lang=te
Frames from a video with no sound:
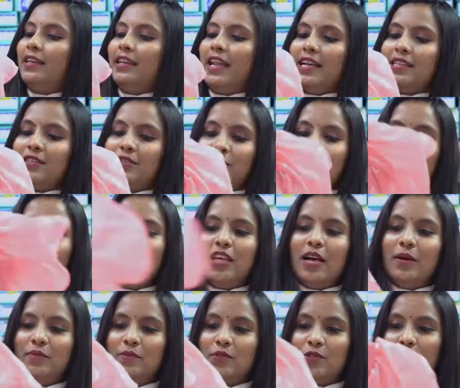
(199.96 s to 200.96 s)
నెక్స్ట్
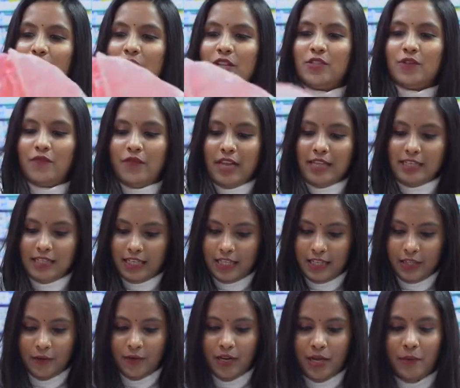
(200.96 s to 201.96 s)
చూద్దాం చూడొచ్చు ఫ్రెండ్స్
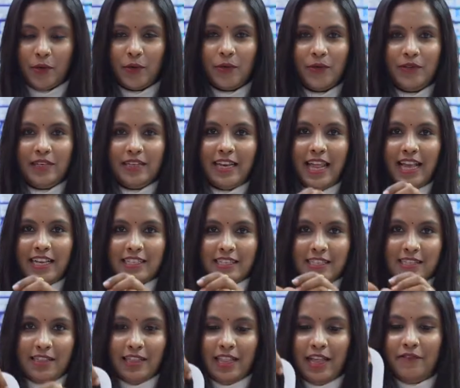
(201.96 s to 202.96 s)
ఇది కూడా మీకు
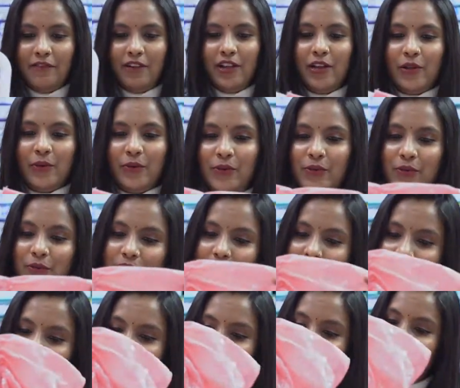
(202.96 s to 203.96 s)
నెక్స్ట్ లెవెల్లో
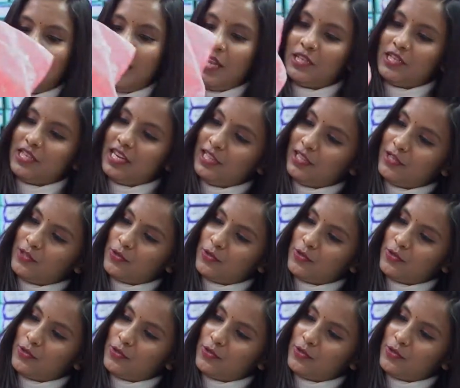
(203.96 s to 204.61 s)
ఉంటుంది కలెక్షన్ అయితే